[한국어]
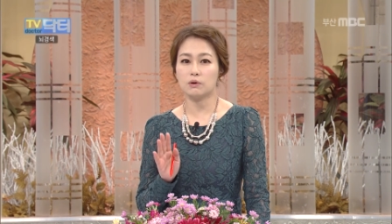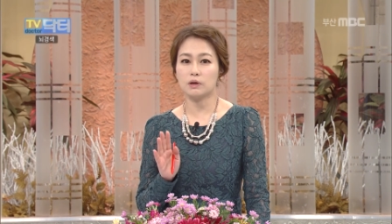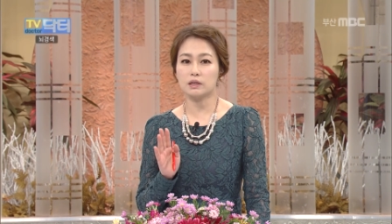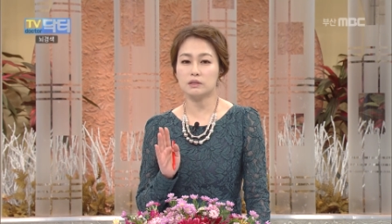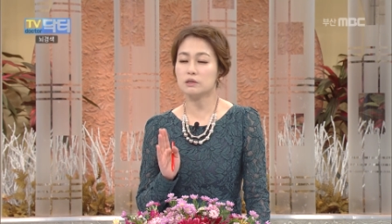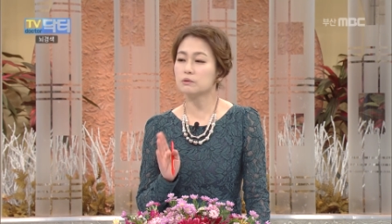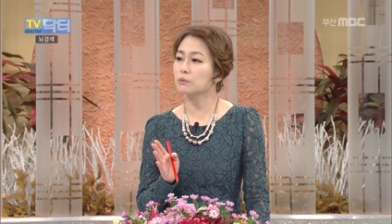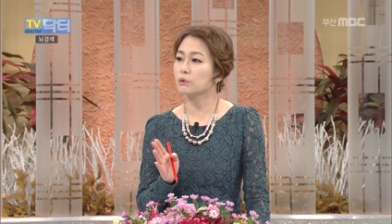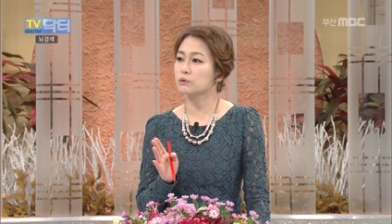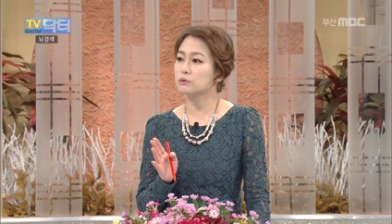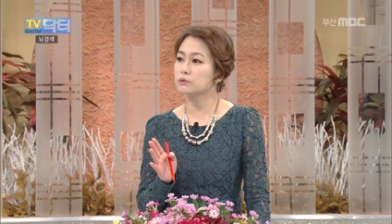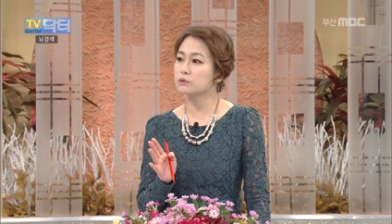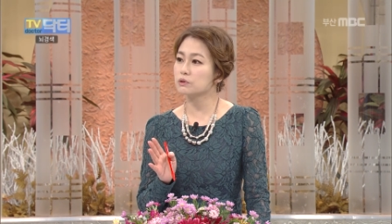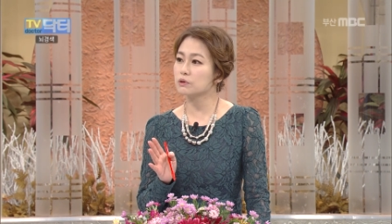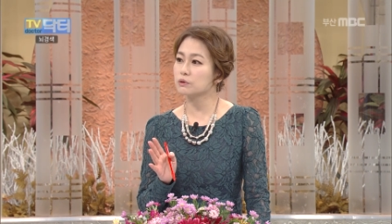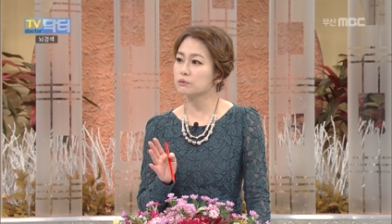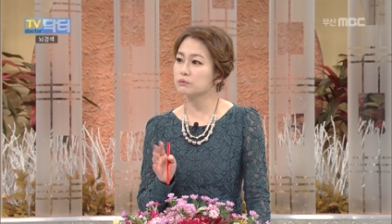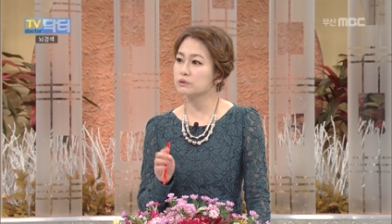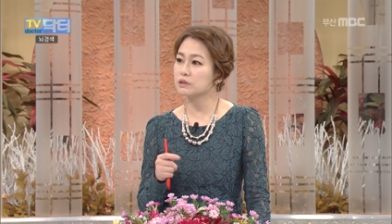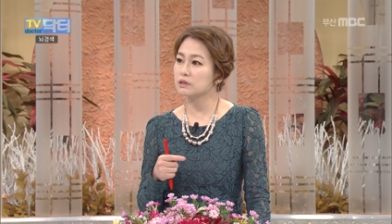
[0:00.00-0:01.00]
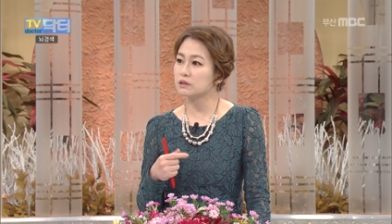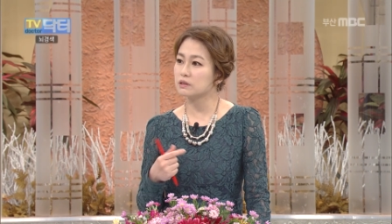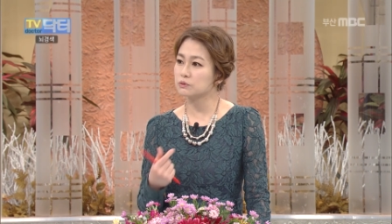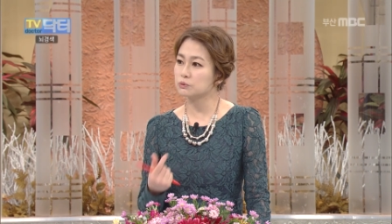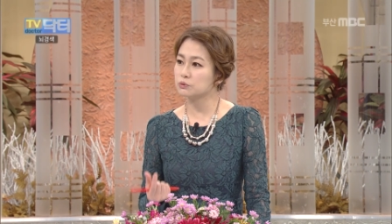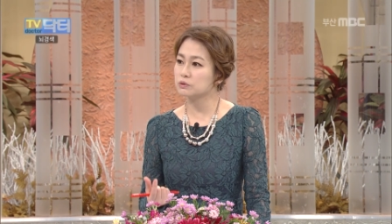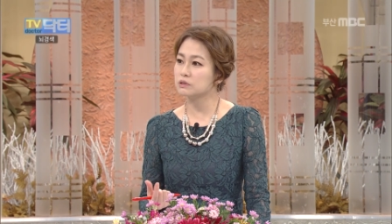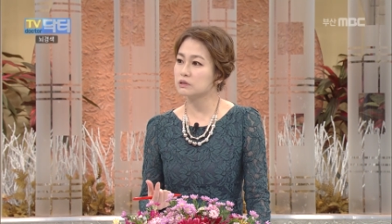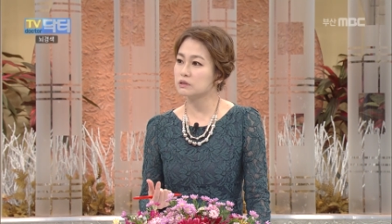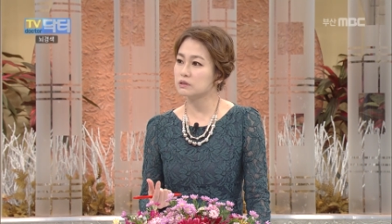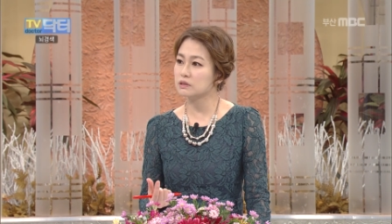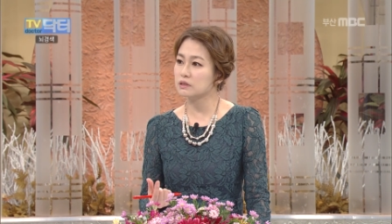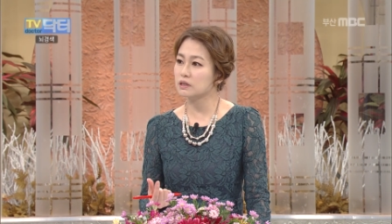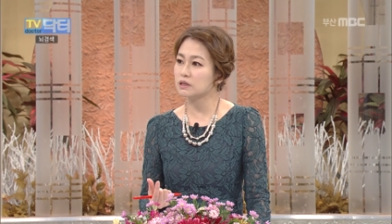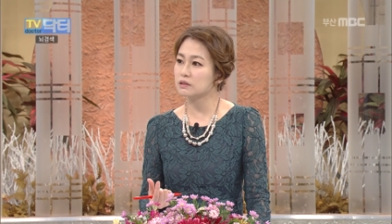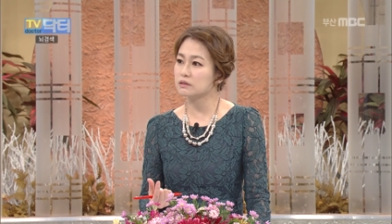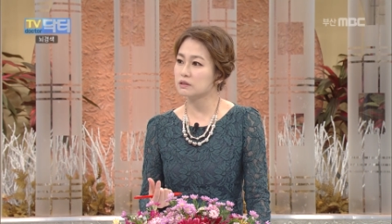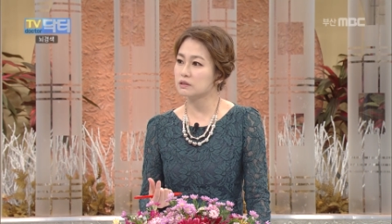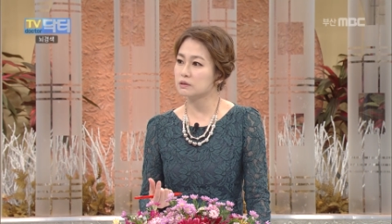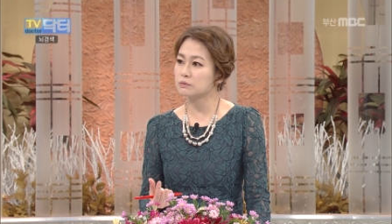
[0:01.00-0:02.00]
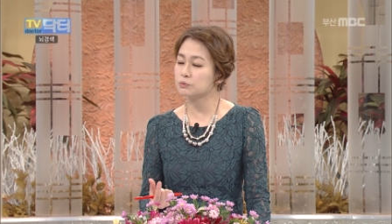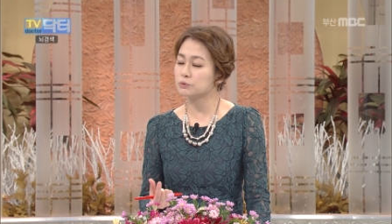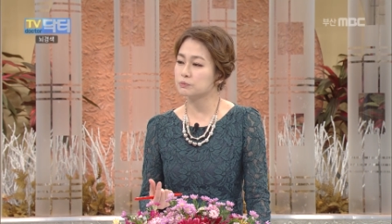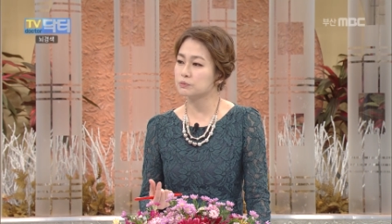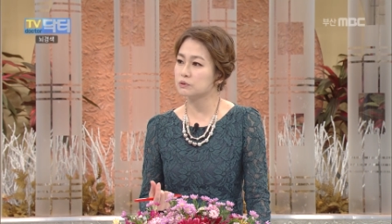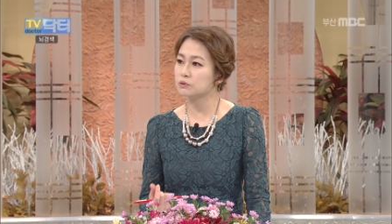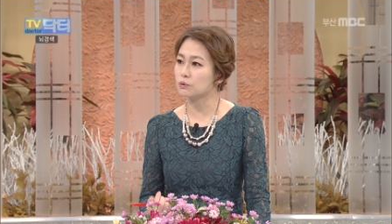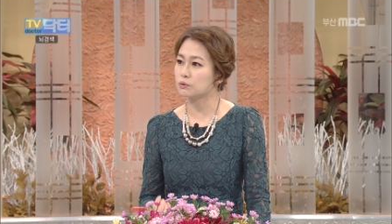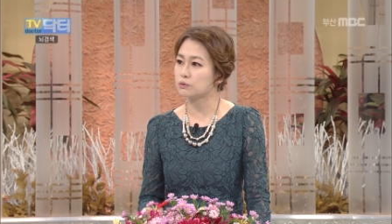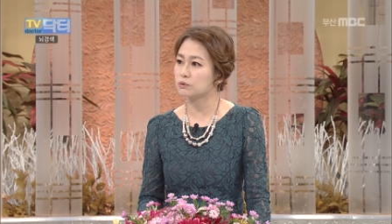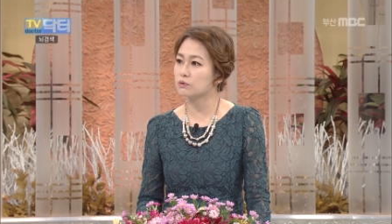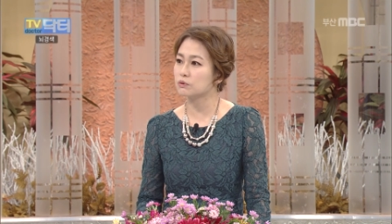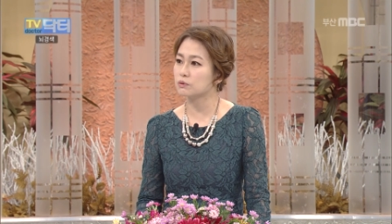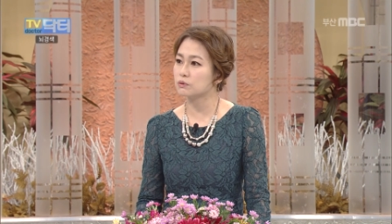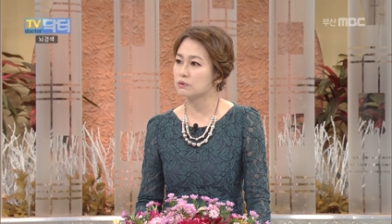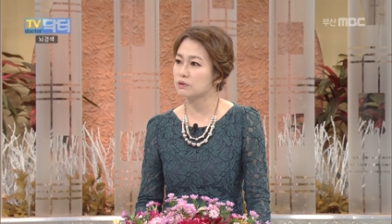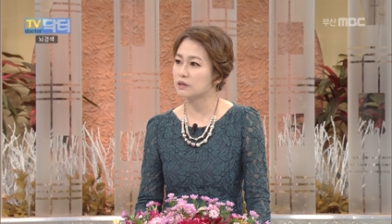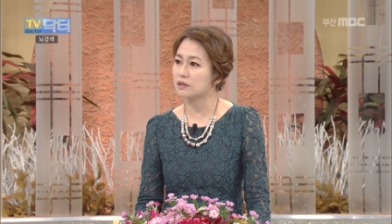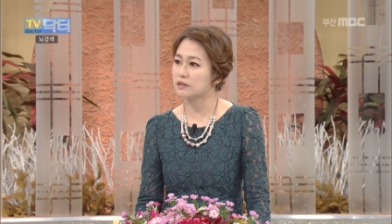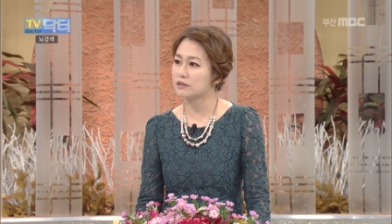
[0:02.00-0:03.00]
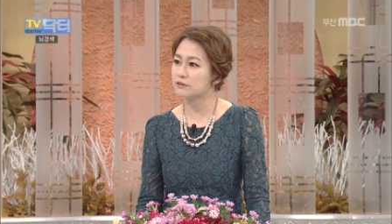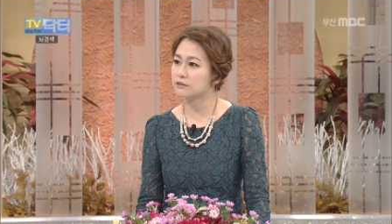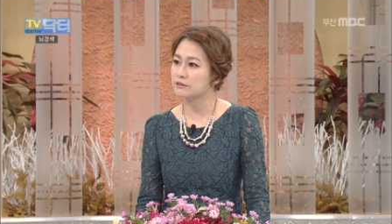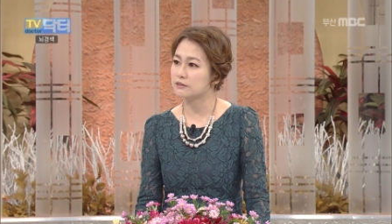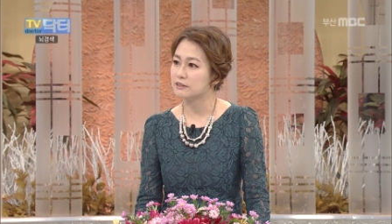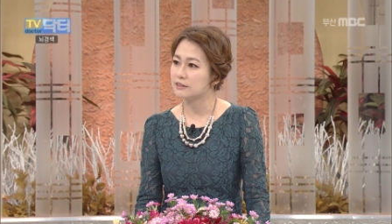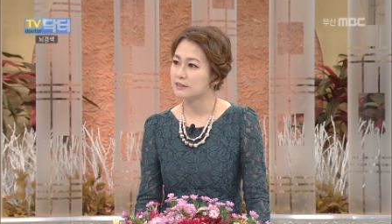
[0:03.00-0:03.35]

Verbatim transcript: 가장 먼저 우리가 조치를 해야 될 부분은 어떤 걸까요?